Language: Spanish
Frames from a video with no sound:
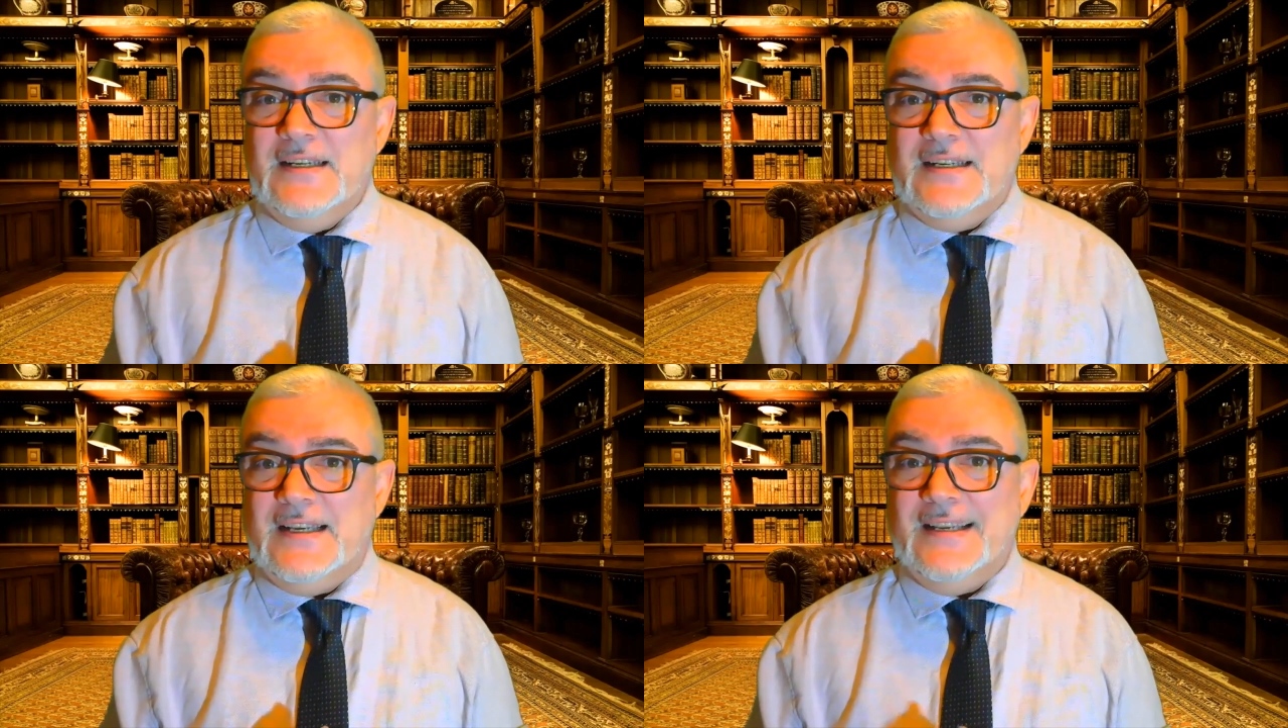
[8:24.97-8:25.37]

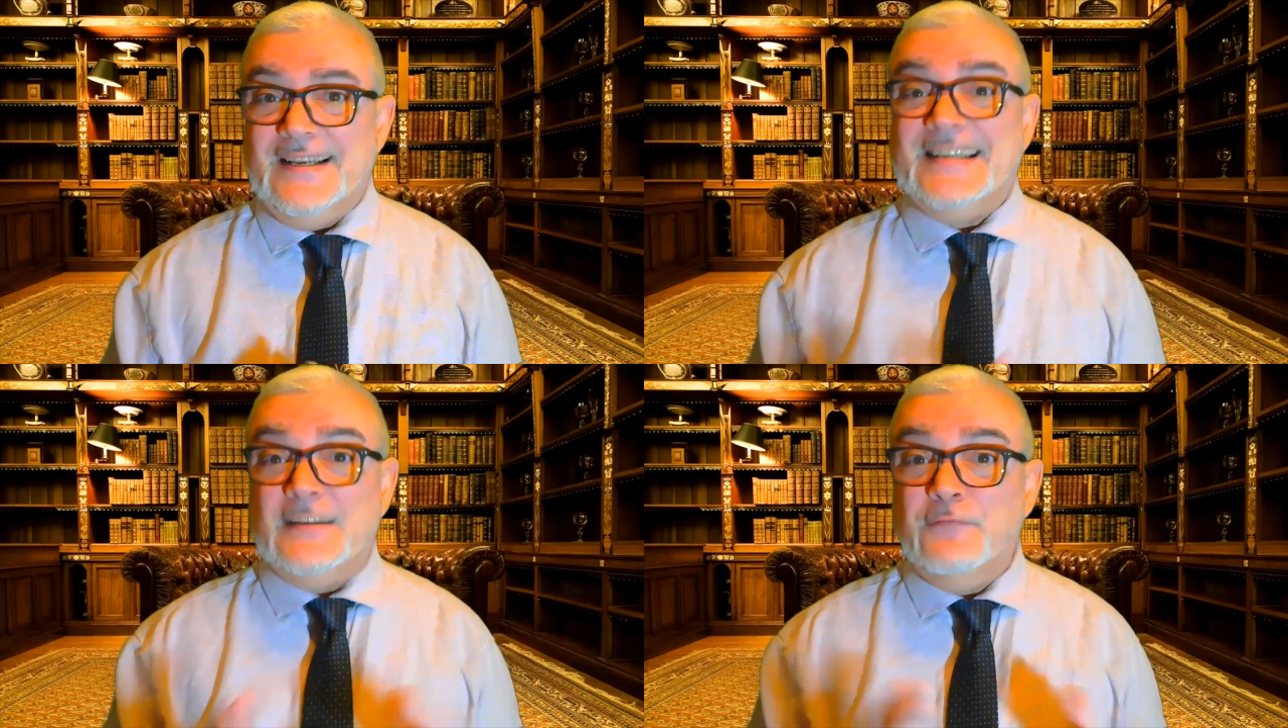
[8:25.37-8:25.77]
que,
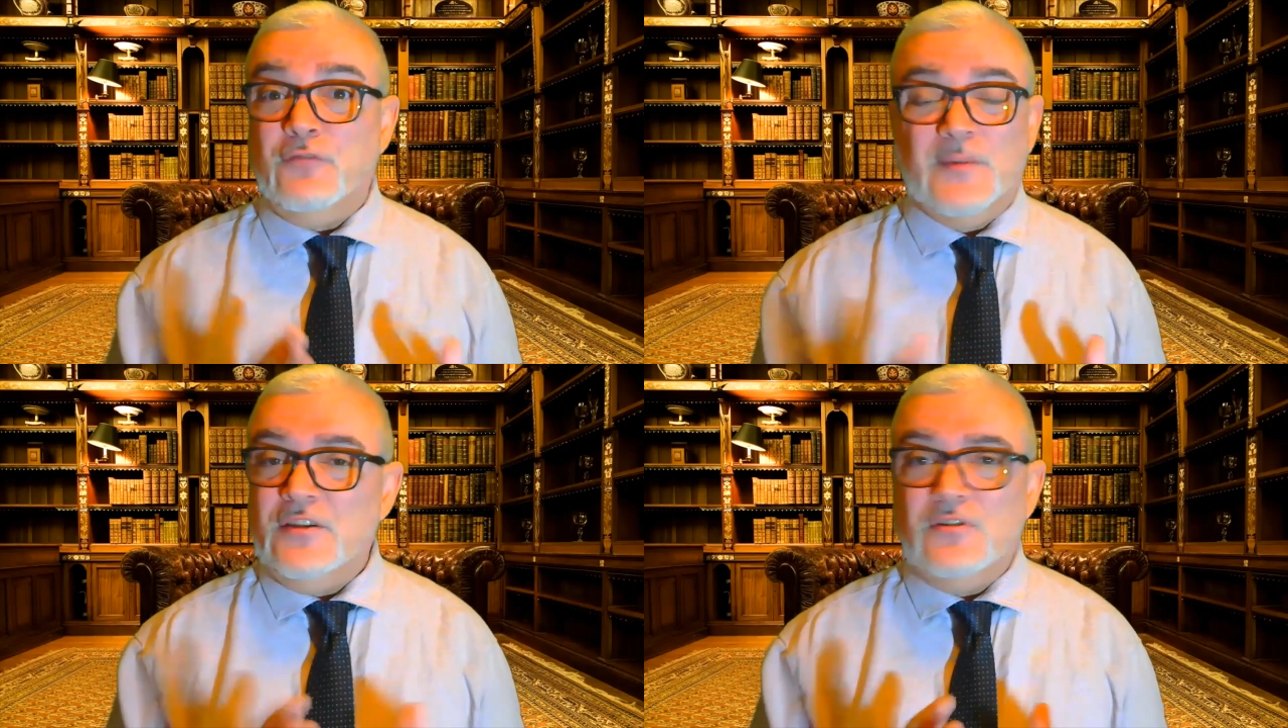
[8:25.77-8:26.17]
están
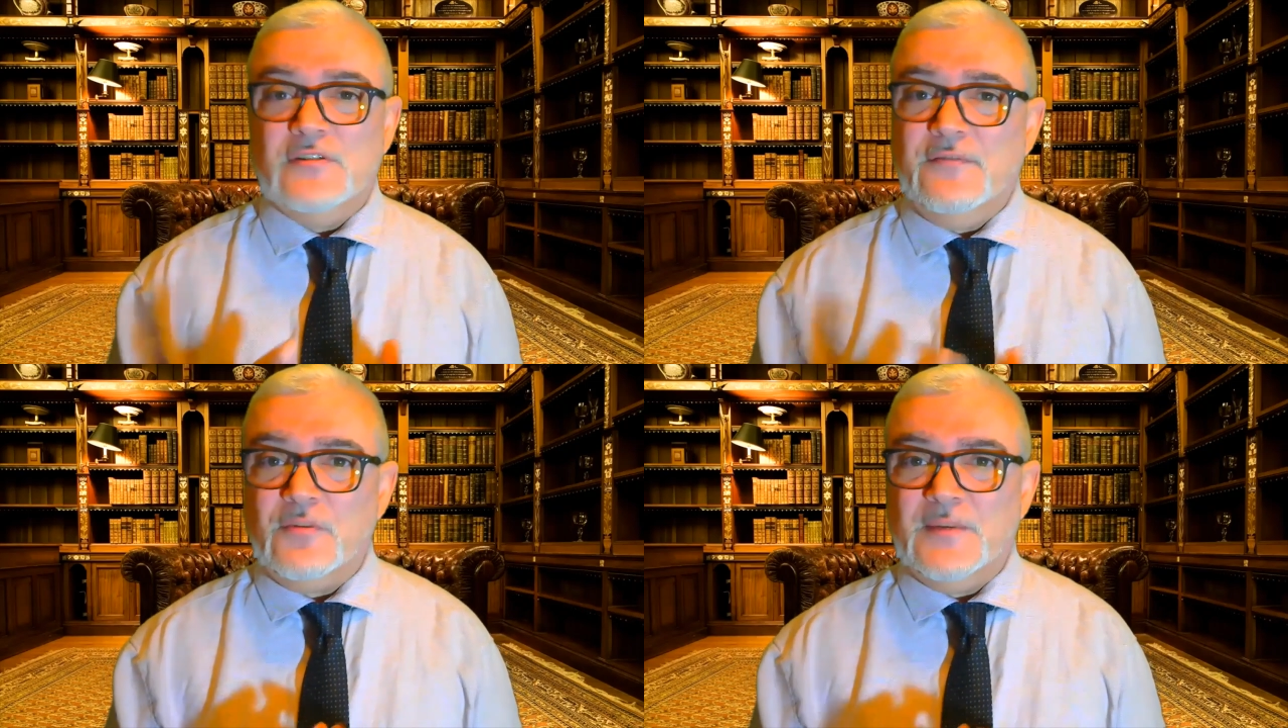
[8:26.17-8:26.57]
formando y no
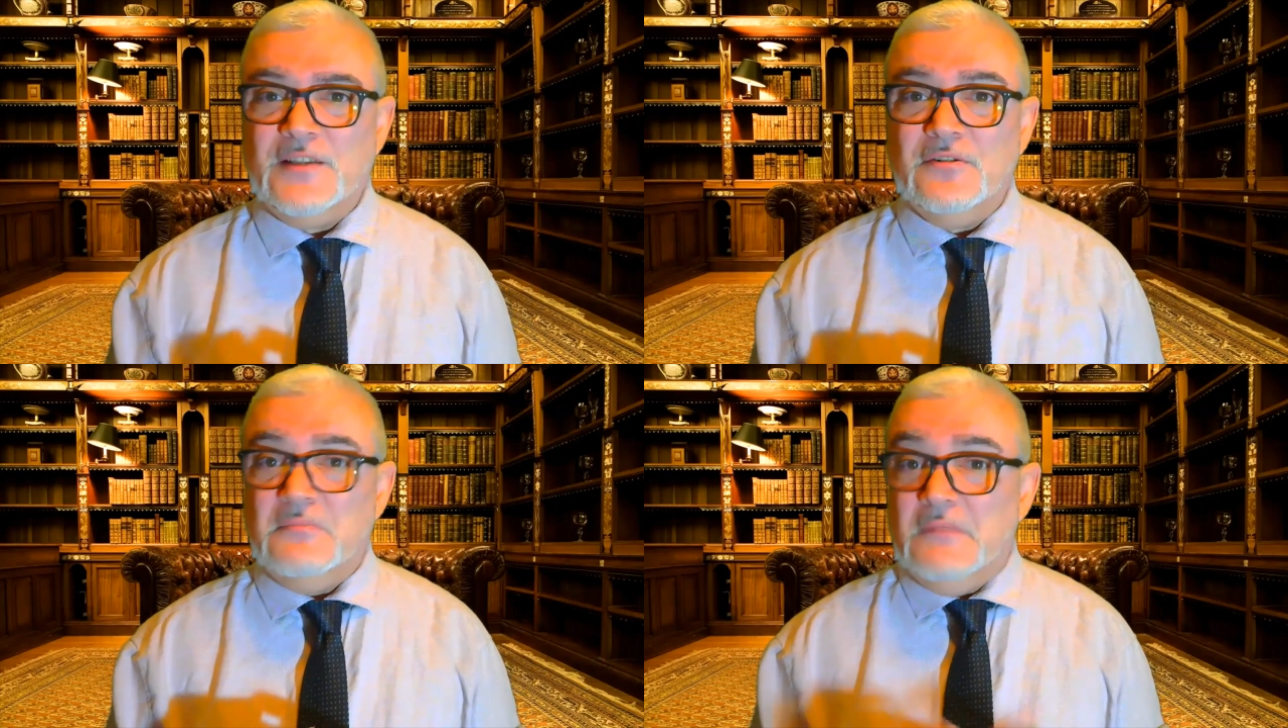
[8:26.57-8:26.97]
están
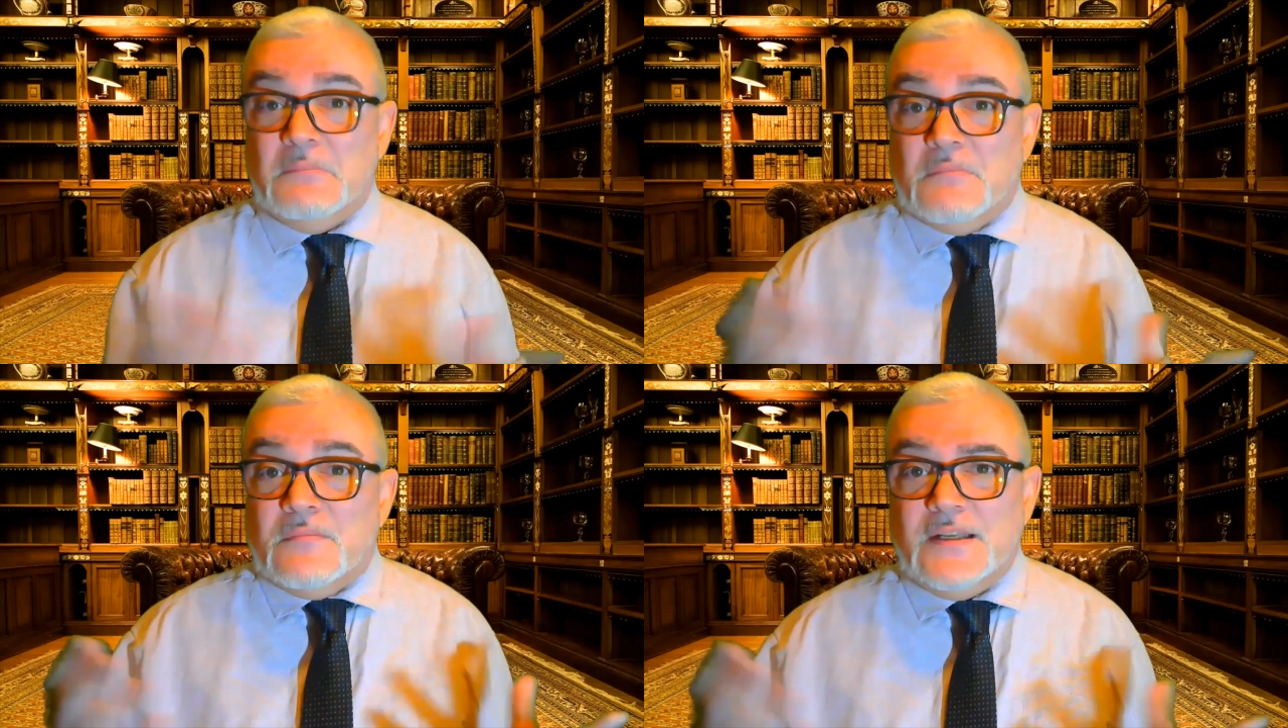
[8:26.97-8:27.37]
formando.
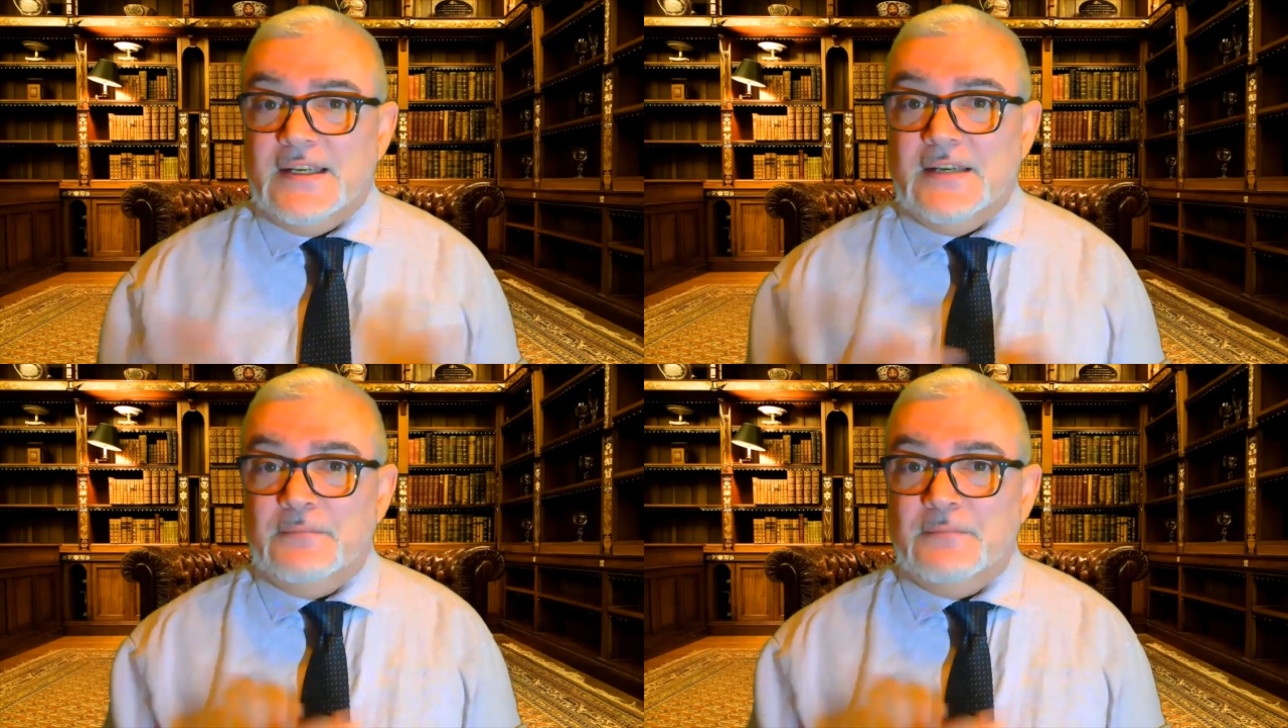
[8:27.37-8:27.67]
Eh,